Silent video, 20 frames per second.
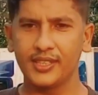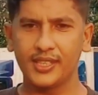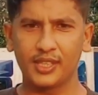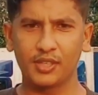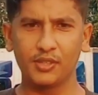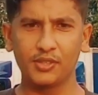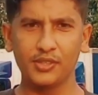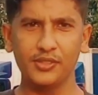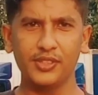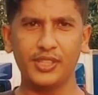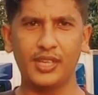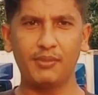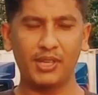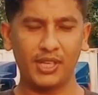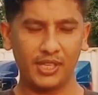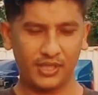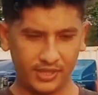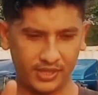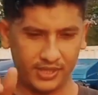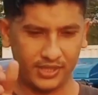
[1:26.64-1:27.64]
এখন আমার
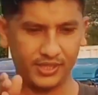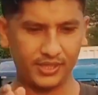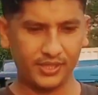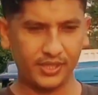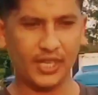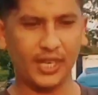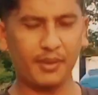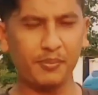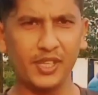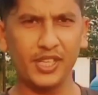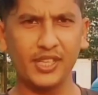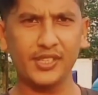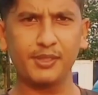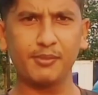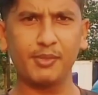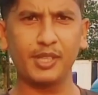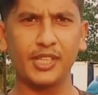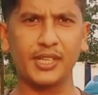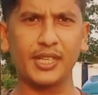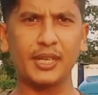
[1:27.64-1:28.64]
সামনে আছে
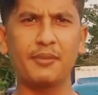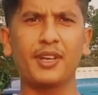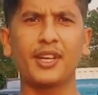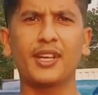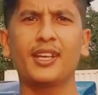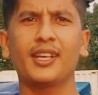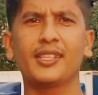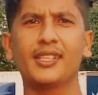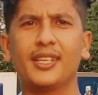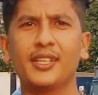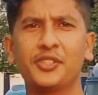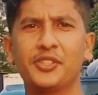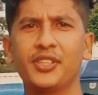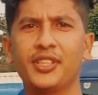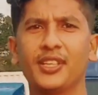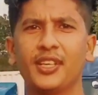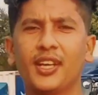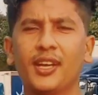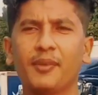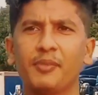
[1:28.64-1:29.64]
মানে ক্যামেরায় আছে
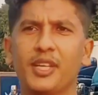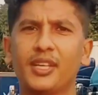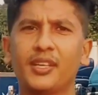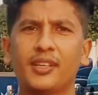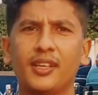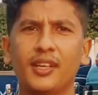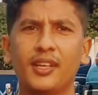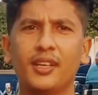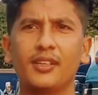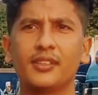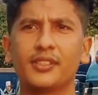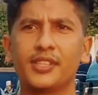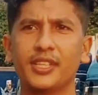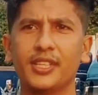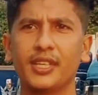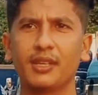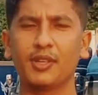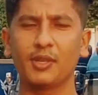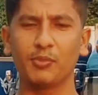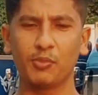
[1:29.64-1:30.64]
আপনার সেই
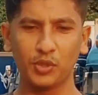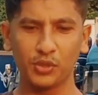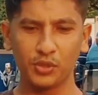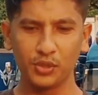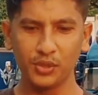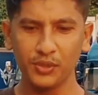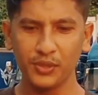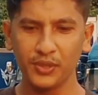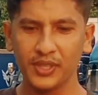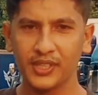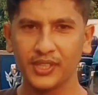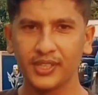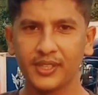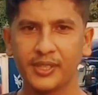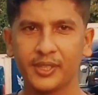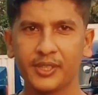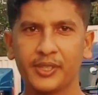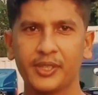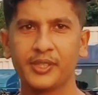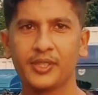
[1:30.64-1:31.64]
আমার বন্ধু
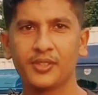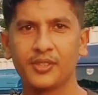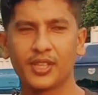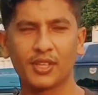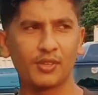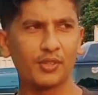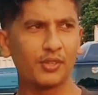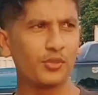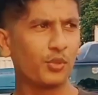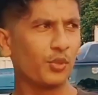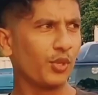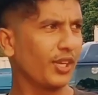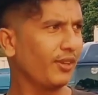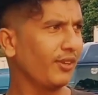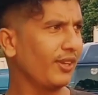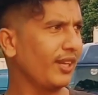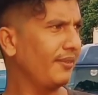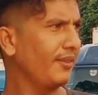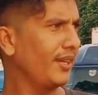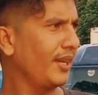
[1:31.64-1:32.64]
এখন ঘুরে
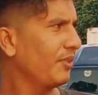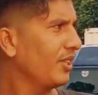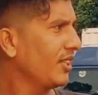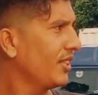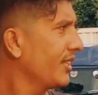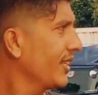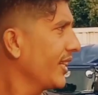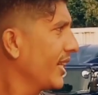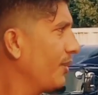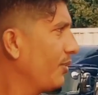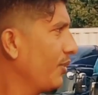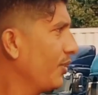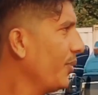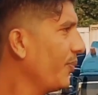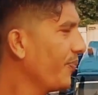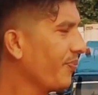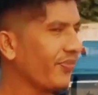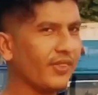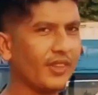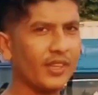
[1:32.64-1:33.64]
ঘুরে আমি আপনাদের দেখাবো
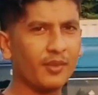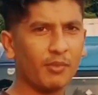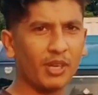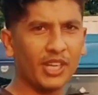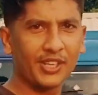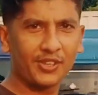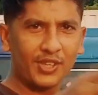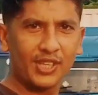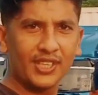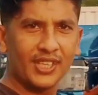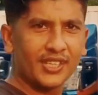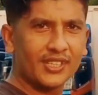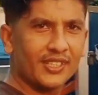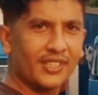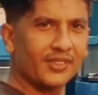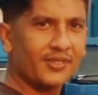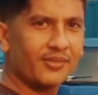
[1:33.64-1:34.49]
বাইকটা ওই দিকে